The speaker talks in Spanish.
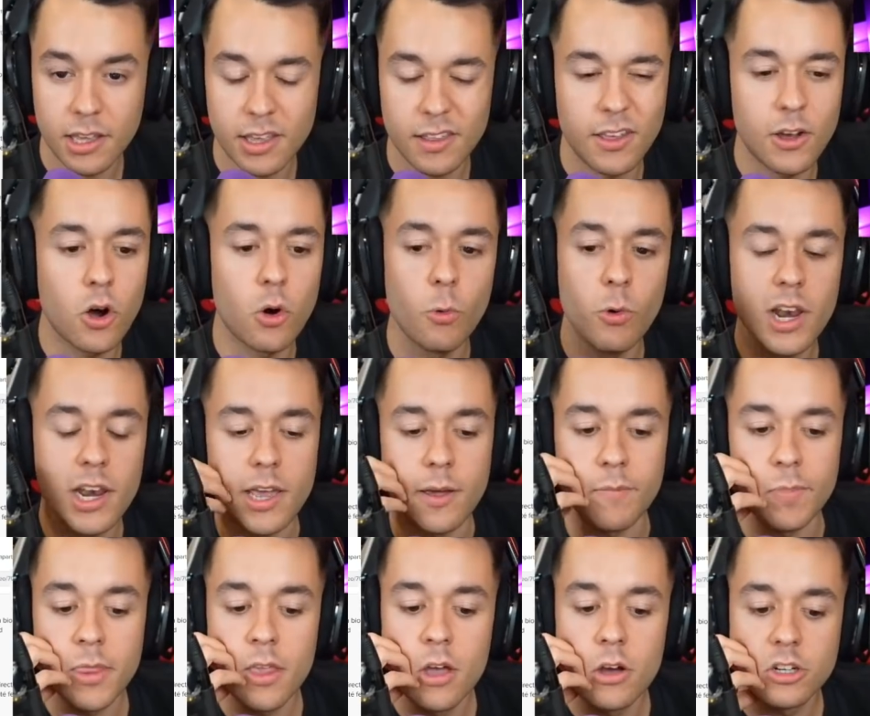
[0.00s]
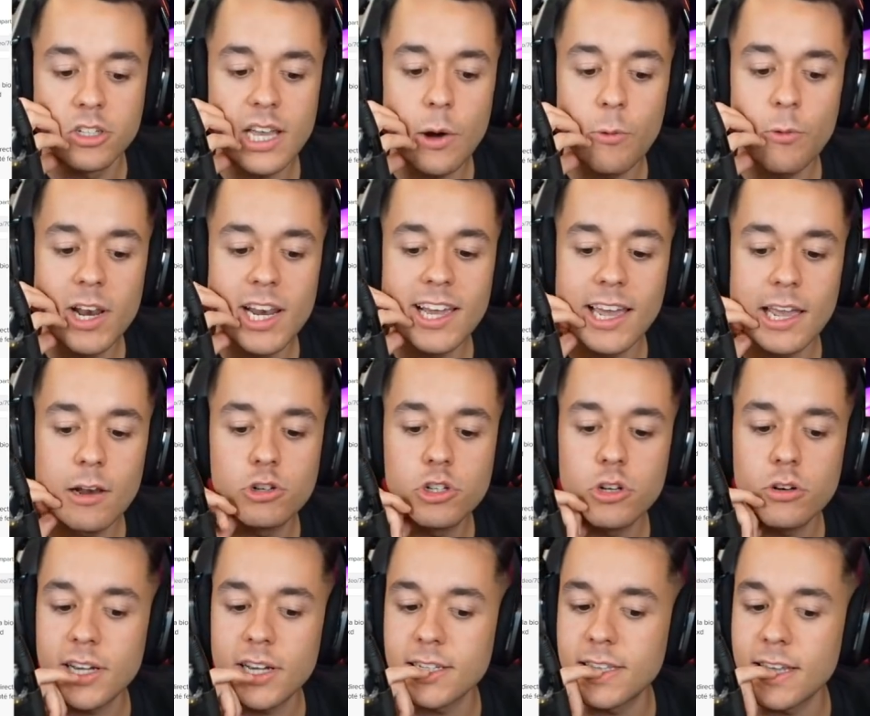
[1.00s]
y, digo, Willy, hostia, Willy, qué
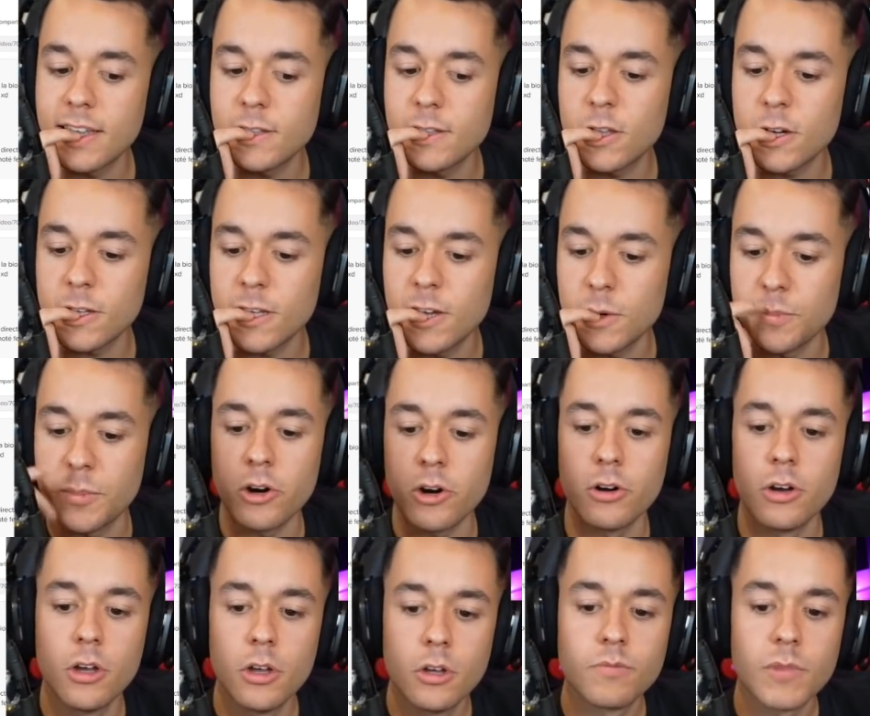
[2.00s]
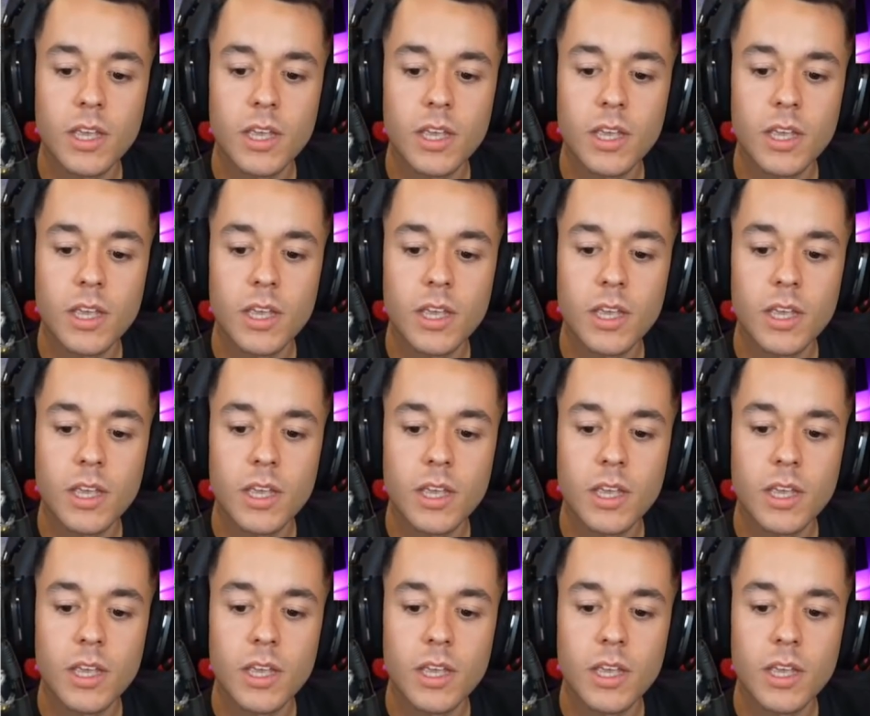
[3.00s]
ilusión que esté en el torneo, pero